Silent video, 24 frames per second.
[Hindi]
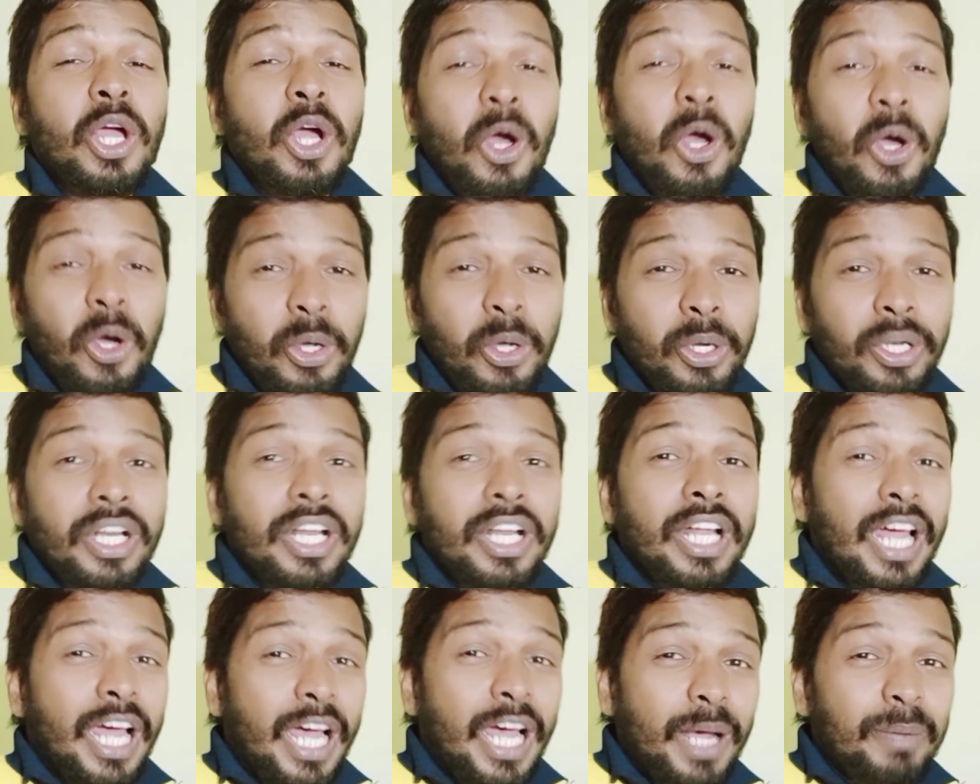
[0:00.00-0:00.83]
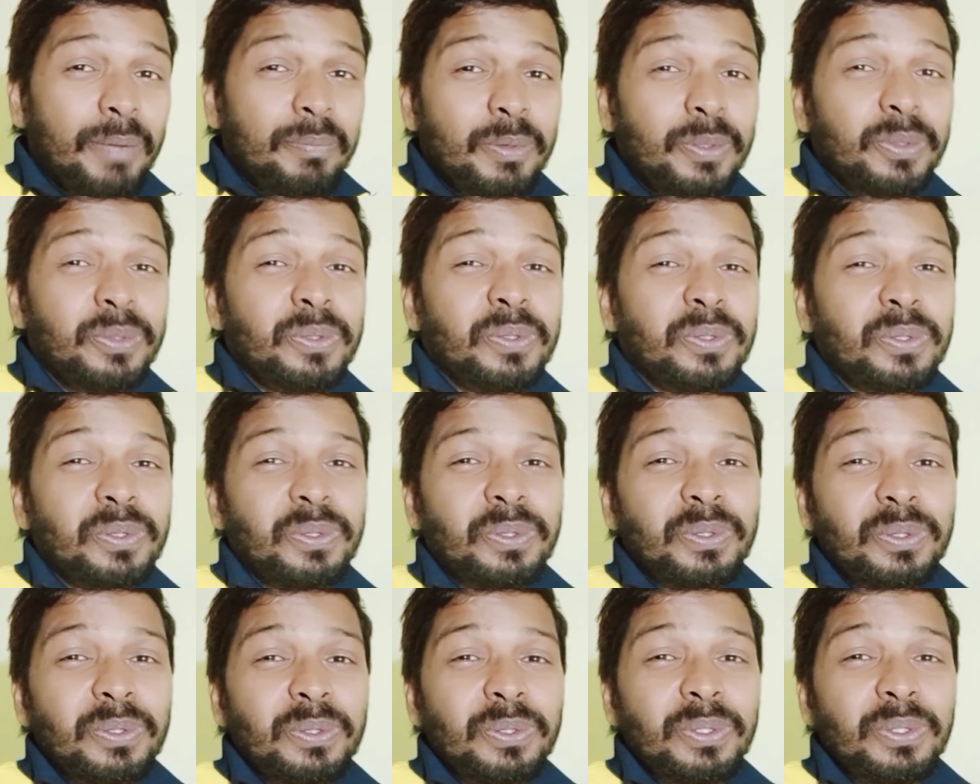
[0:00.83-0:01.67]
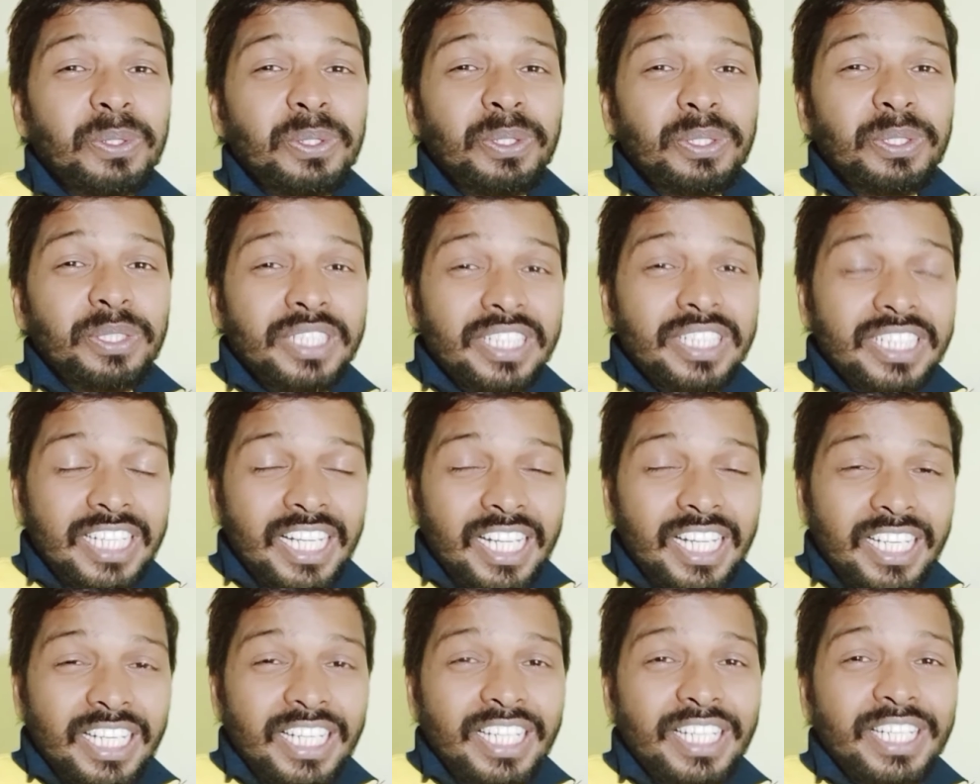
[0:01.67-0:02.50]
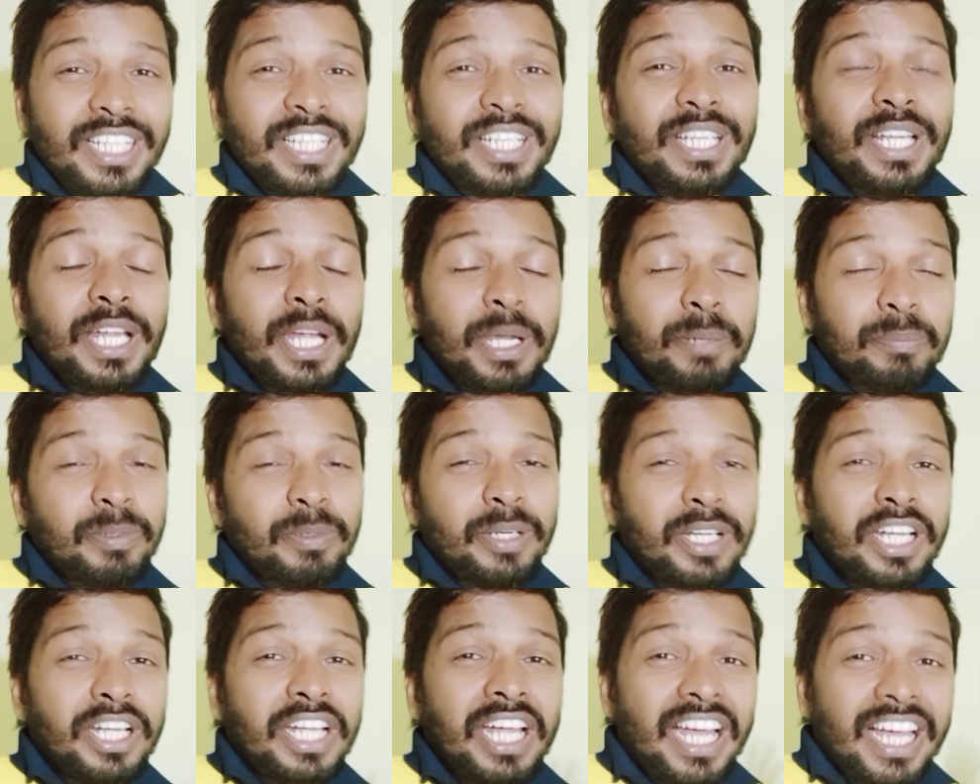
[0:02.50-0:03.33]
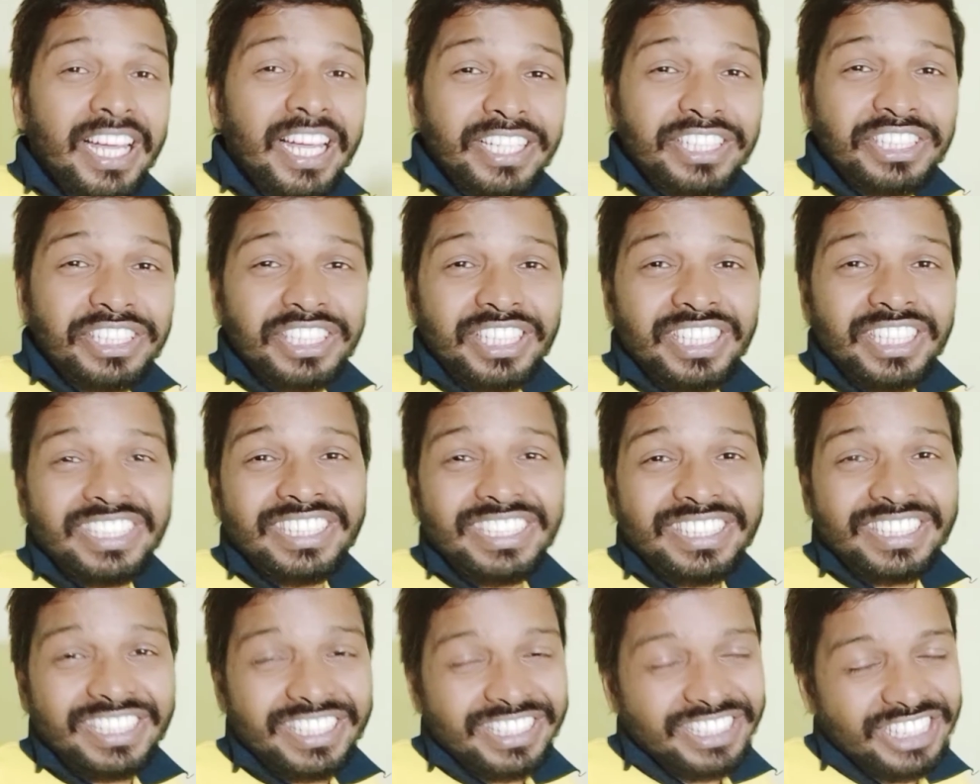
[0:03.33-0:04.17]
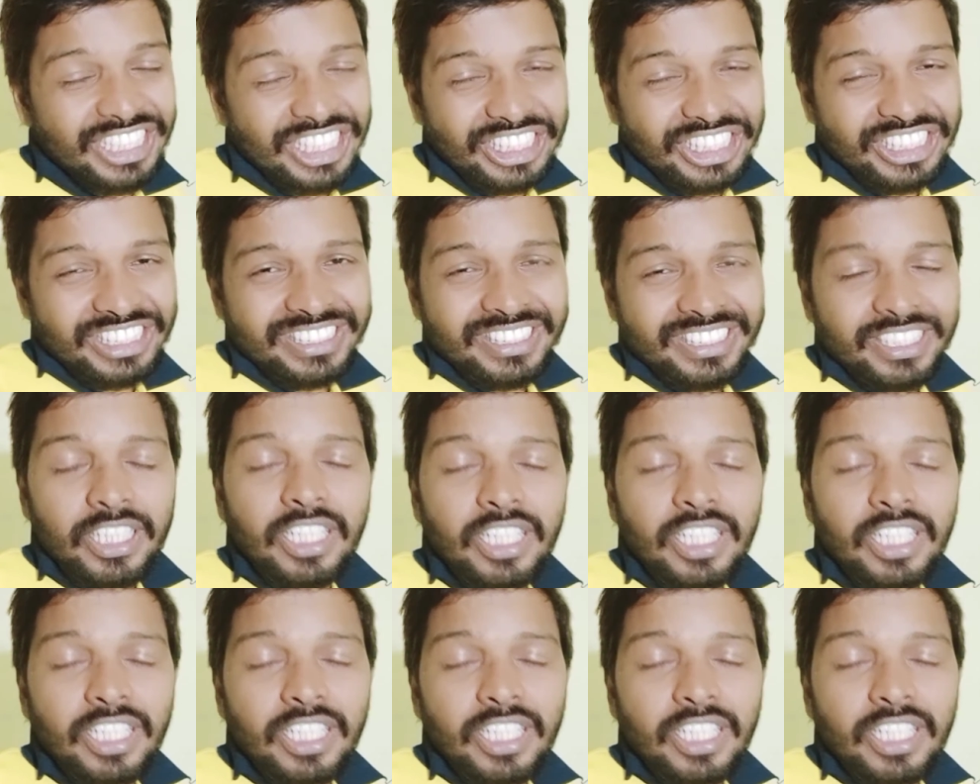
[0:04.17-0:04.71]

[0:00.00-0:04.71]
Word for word: और आप लोगों को दिखाना है अपना आज का दिन का जर्नी